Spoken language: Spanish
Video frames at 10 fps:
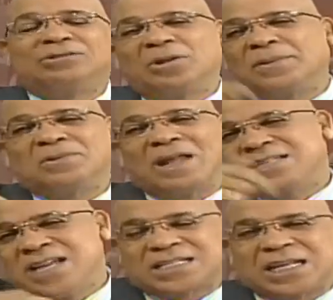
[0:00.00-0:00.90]
usted va a durar
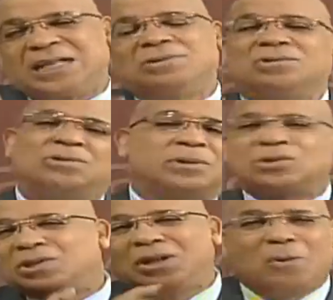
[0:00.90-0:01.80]
10 años en la
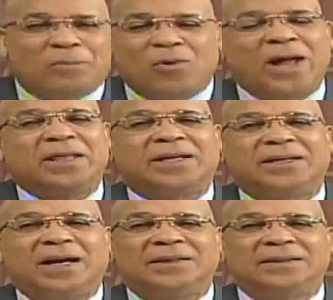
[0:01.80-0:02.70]
universidad, usted no puede
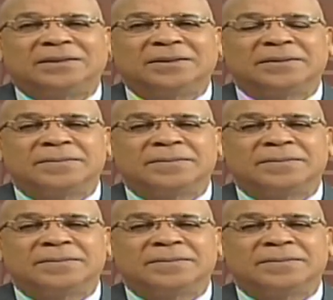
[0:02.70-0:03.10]
ir ahí.